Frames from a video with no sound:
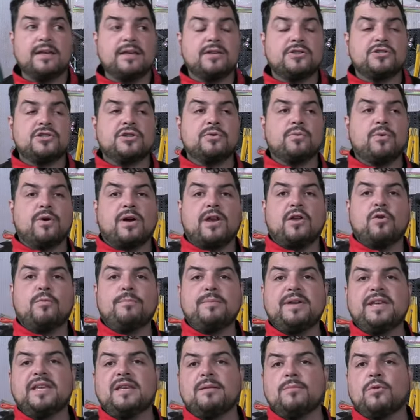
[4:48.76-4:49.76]
ci vuole
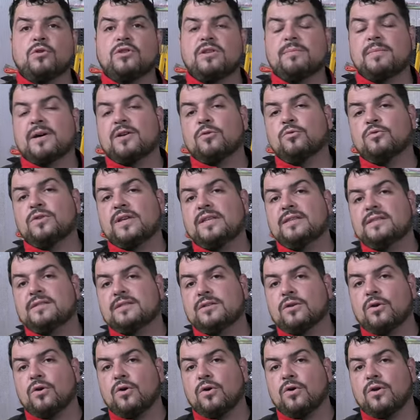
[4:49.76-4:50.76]
un minimo di
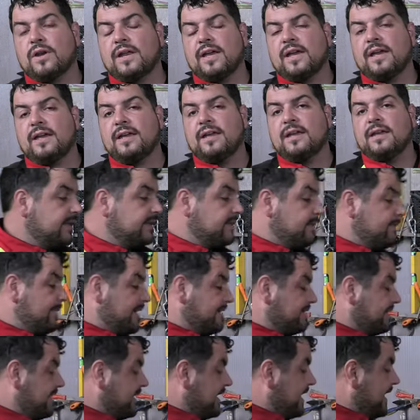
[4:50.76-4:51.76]
manutenzione, di
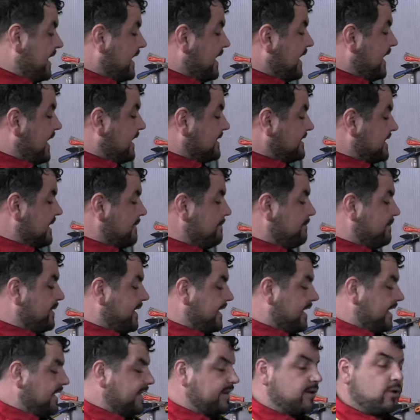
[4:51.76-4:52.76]
mantenerla
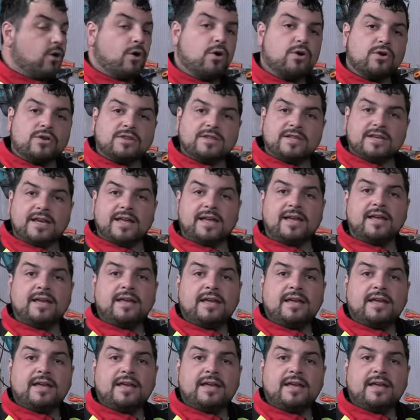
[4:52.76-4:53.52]
sempre in ordine,